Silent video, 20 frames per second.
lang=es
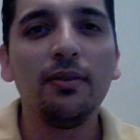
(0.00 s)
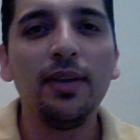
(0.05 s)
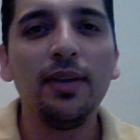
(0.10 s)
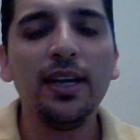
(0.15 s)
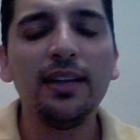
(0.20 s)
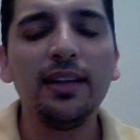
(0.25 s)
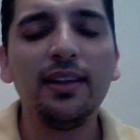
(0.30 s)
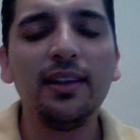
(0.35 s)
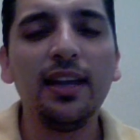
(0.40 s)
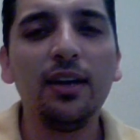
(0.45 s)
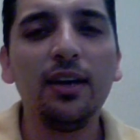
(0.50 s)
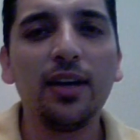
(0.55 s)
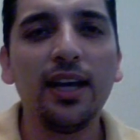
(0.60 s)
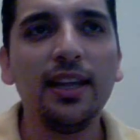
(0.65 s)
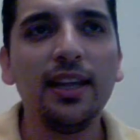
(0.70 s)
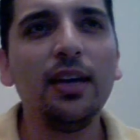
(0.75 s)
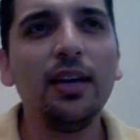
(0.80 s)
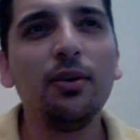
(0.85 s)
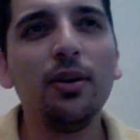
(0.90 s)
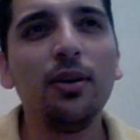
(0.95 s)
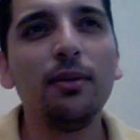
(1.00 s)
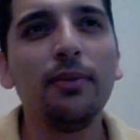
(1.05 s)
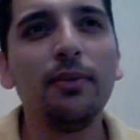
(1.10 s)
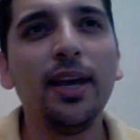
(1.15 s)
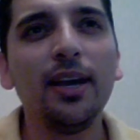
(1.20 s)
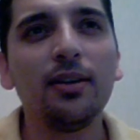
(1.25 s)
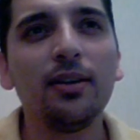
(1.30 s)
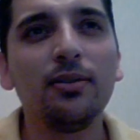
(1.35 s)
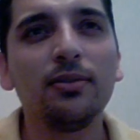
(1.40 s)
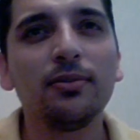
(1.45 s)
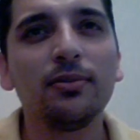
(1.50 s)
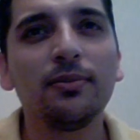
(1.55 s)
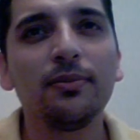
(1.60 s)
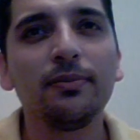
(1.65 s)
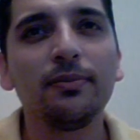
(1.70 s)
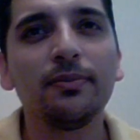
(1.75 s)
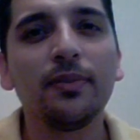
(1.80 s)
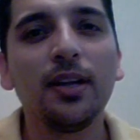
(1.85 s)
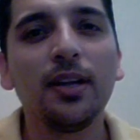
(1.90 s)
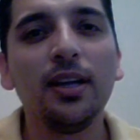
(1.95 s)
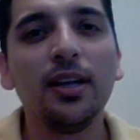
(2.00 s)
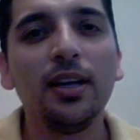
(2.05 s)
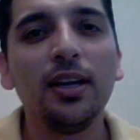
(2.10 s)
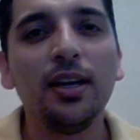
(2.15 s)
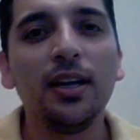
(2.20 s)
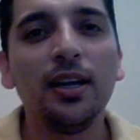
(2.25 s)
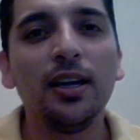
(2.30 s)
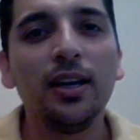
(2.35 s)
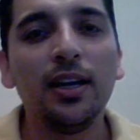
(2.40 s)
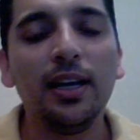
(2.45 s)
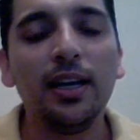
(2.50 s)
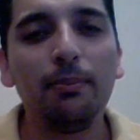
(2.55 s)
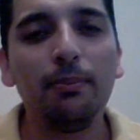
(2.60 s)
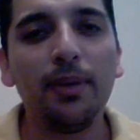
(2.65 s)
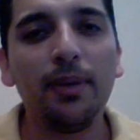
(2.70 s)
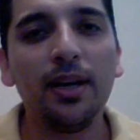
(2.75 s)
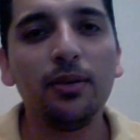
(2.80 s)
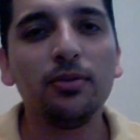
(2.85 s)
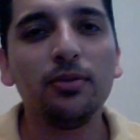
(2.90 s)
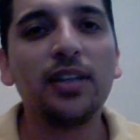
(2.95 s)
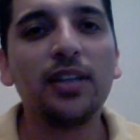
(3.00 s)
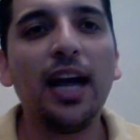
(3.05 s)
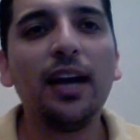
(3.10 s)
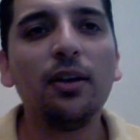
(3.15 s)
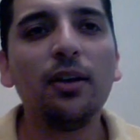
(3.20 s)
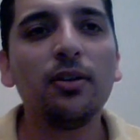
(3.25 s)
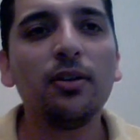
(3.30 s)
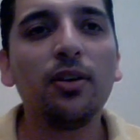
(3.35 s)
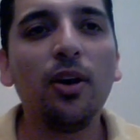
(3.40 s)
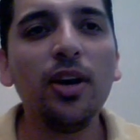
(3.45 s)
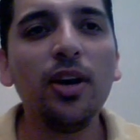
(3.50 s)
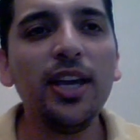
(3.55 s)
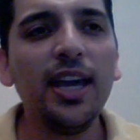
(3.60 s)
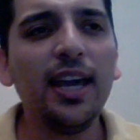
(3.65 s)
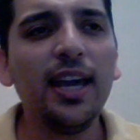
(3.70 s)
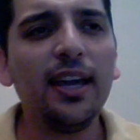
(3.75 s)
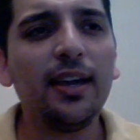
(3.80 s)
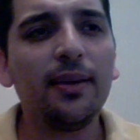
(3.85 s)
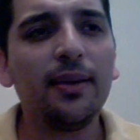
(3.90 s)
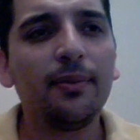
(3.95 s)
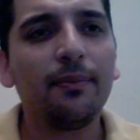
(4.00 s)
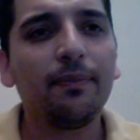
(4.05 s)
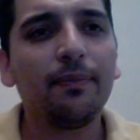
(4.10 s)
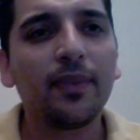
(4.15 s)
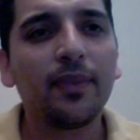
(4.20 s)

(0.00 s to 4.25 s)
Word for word: Fíjate lo que dijo el viejo. Le preguntaron, oye,